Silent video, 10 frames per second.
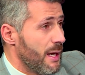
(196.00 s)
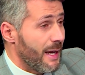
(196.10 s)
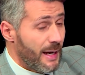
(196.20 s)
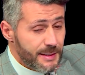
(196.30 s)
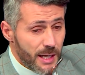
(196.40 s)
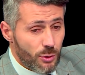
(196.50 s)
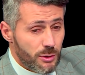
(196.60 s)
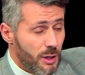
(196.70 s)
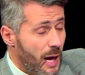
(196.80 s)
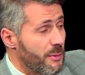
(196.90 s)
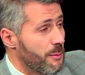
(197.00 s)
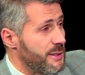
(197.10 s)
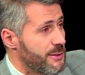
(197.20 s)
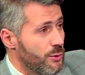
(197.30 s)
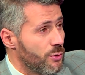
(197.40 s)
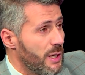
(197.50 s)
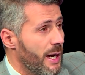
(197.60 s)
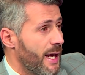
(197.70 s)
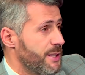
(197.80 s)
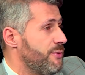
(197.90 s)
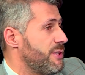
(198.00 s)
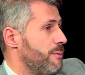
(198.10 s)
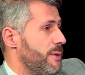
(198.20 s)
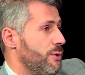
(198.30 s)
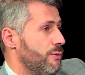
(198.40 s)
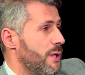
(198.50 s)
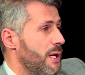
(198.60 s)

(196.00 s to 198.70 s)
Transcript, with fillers: غير تاخذ الامر بسهوله راح تفشل منه